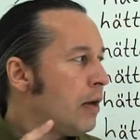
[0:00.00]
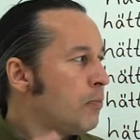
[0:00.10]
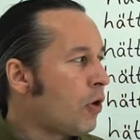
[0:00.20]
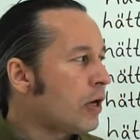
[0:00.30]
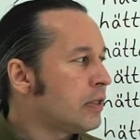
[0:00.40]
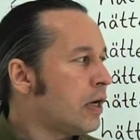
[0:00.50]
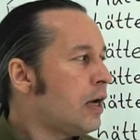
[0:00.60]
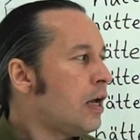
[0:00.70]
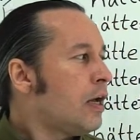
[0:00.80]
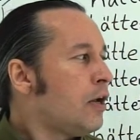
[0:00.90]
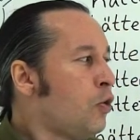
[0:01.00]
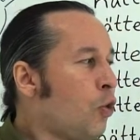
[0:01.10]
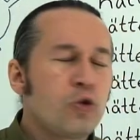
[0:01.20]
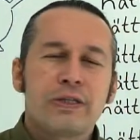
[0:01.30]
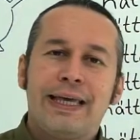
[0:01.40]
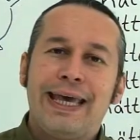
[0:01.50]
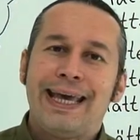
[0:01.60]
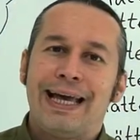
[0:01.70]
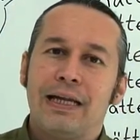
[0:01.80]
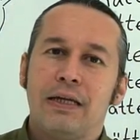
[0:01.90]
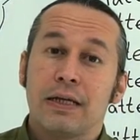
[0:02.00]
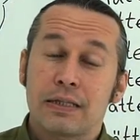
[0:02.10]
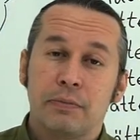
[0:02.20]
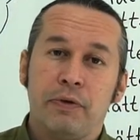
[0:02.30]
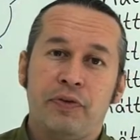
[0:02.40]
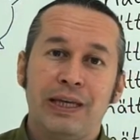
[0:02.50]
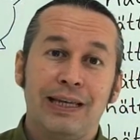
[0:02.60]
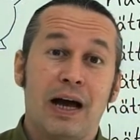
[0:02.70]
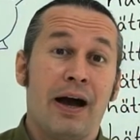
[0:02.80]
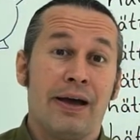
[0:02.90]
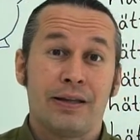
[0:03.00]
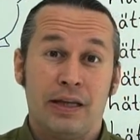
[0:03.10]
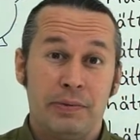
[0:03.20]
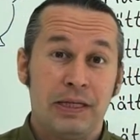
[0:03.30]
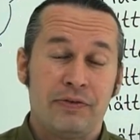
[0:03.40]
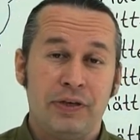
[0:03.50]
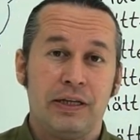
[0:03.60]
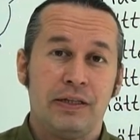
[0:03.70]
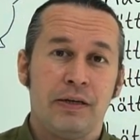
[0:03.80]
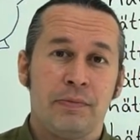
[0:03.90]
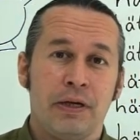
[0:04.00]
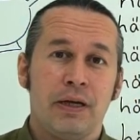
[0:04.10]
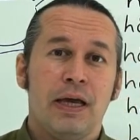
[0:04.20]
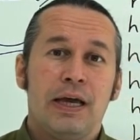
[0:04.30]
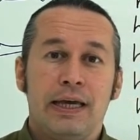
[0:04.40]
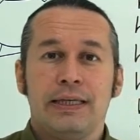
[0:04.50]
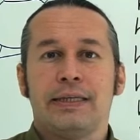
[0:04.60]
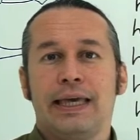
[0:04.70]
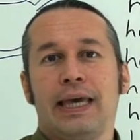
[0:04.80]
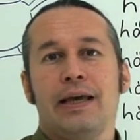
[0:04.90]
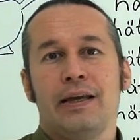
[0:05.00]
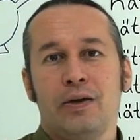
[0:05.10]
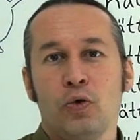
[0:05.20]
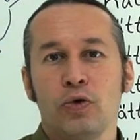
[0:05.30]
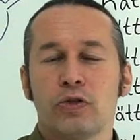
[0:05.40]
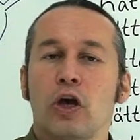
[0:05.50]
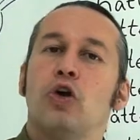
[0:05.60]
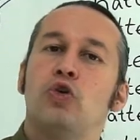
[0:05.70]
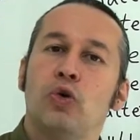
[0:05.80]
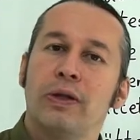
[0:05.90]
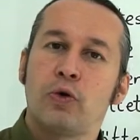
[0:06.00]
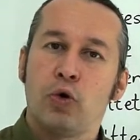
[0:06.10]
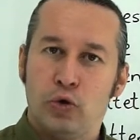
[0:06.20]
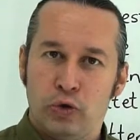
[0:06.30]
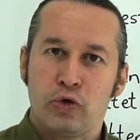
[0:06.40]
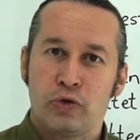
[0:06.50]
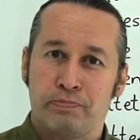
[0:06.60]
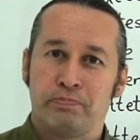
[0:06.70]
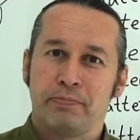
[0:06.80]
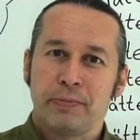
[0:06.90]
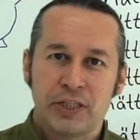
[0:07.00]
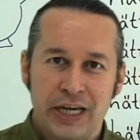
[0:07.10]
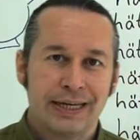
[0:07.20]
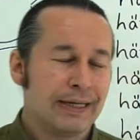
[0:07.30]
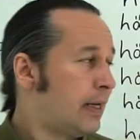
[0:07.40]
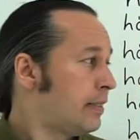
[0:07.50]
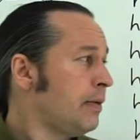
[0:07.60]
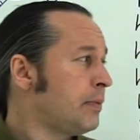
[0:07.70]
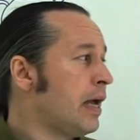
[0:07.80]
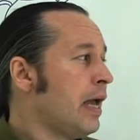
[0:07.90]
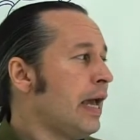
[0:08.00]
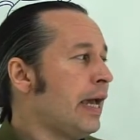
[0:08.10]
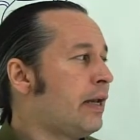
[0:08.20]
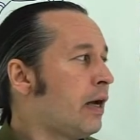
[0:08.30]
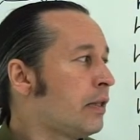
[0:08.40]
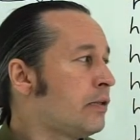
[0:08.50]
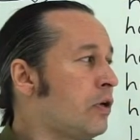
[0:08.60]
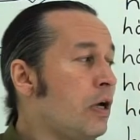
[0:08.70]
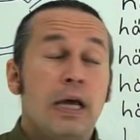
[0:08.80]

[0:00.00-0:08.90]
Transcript: Bu arada los gehen nasıl bir fiil? Ayrılabilir fiil değil mi? Ich gehe los, yola koyuluyorum şeklinde değil mi? Ele alınıyor.